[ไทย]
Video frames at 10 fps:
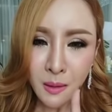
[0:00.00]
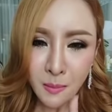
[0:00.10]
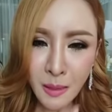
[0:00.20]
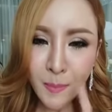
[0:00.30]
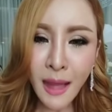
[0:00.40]

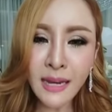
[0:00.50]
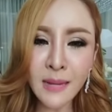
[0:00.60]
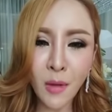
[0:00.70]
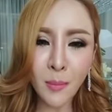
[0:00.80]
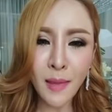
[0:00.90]
พี่ปานี
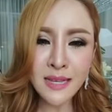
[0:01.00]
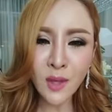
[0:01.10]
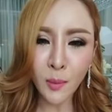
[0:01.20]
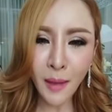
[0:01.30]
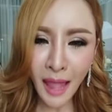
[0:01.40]
บอกแม่ส
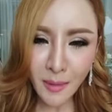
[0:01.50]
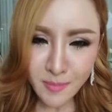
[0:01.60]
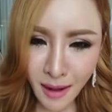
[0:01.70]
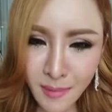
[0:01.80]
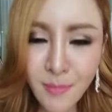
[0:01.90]
อนแพง
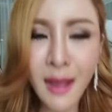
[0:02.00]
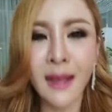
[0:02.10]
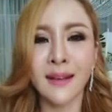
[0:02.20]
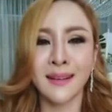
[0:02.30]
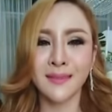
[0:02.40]
มา
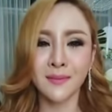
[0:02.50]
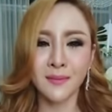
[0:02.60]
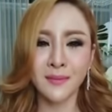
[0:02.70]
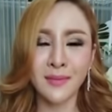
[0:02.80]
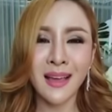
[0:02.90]

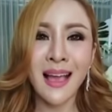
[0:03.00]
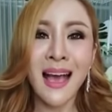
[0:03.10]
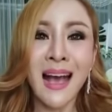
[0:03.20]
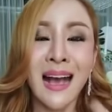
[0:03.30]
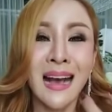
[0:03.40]

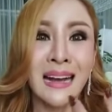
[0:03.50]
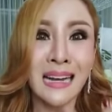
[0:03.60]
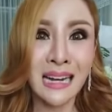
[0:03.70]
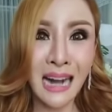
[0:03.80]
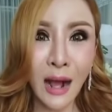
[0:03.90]

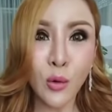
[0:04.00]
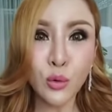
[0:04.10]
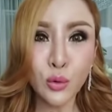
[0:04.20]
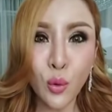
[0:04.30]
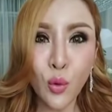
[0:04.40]
กๆ เรา
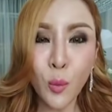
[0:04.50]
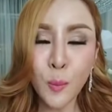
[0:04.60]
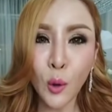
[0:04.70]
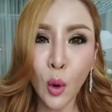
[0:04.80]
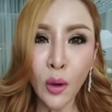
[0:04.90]
ถูก
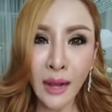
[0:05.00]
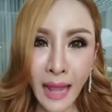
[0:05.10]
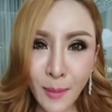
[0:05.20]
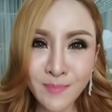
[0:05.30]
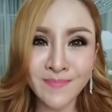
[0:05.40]
โปรแกรม